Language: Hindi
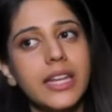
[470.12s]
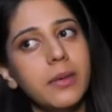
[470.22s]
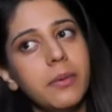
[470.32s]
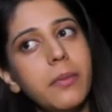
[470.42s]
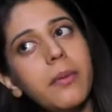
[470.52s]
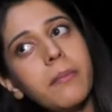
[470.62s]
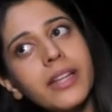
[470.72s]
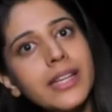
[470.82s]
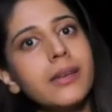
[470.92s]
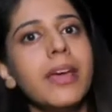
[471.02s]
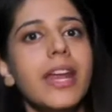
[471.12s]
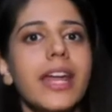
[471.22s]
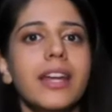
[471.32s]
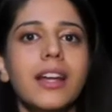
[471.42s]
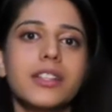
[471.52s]
इतने में मैं मंदिर में
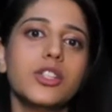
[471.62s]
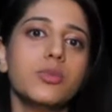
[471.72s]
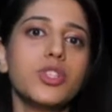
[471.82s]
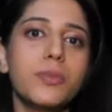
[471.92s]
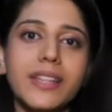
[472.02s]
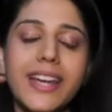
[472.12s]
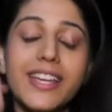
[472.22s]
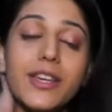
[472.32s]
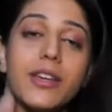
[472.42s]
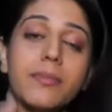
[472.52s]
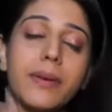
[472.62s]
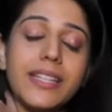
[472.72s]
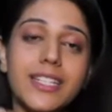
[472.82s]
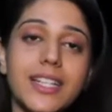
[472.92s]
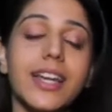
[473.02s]
रहने लगती हूँ मुझे पता है कि
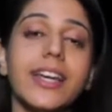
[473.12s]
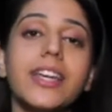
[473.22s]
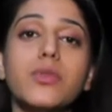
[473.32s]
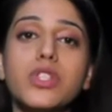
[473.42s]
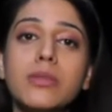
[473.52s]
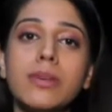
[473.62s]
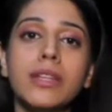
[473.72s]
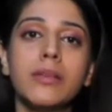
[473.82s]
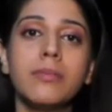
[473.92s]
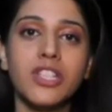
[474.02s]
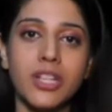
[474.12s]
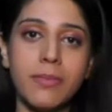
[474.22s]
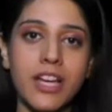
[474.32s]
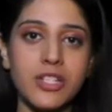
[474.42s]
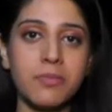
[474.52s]
पता चलता है कि उसी मंदिर में
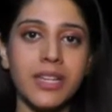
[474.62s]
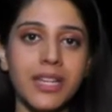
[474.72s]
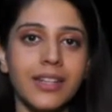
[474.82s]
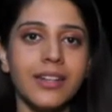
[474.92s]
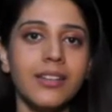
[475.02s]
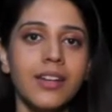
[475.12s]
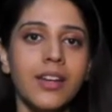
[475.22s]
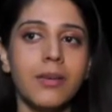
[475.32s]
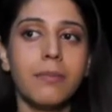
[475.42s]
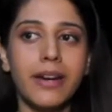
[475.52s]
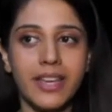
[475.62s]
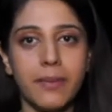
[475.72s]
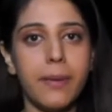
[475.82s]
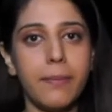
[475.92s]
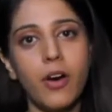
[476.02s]
जन्माष्टमी के दिन
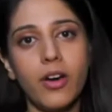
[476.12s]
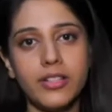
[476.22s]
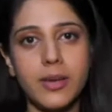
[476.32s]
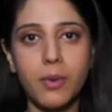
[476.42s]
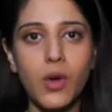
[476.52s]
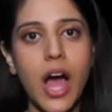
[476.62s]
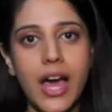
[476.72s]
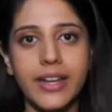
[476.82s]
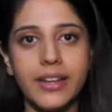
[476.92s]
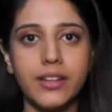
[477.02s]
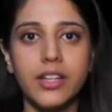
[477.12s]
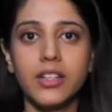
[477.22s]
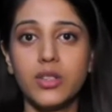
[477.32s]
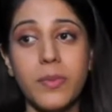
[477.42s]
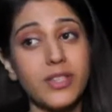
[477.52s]
बड़के पापा और सब लोग आ रहे हैं
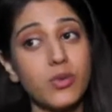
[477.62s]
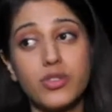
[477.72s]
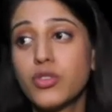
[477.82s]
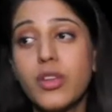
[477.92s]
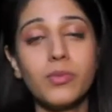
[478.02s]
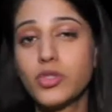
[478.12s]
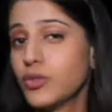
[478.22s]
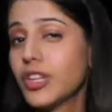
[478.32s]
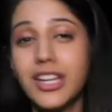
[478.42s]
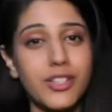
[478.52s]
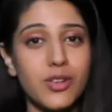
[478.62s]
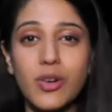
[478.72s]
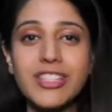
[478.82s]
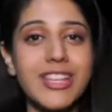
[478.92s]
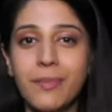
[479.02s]
तो मैं सोचती हूँ कि मुझे उनकी
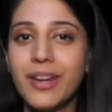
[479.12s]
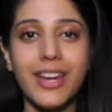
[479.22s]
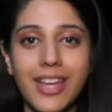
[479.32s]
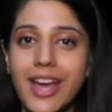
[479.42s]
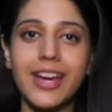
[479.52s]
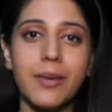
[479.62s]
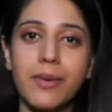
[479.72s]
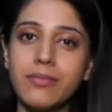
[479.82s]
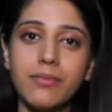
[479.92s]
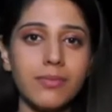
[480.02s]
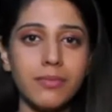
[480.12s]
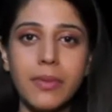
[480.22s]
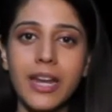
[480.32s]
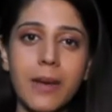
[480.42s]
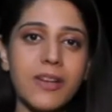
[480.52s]
नज़रों के सामने नहीं आना है मैं
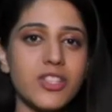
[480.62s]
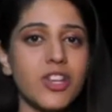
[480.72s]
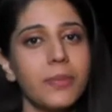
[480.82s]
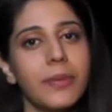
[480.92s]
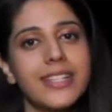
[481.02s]
मेरा बच्चा और